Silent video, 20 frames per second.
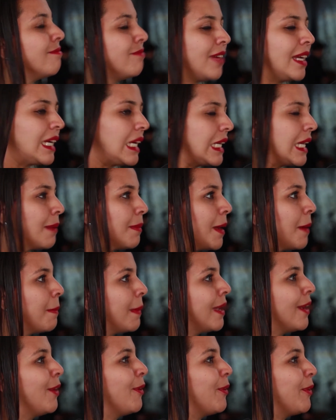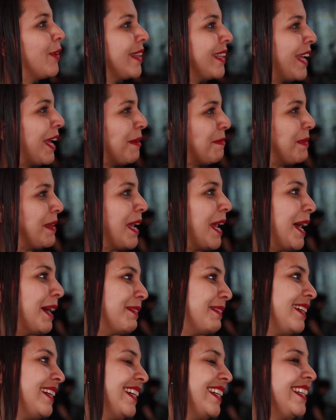vai ganhar mais meia hora de happy
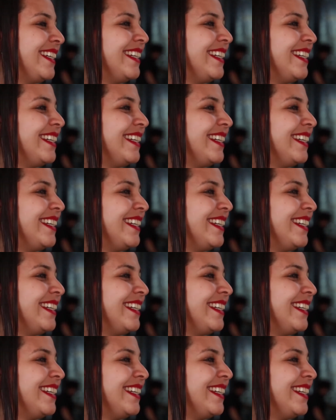hour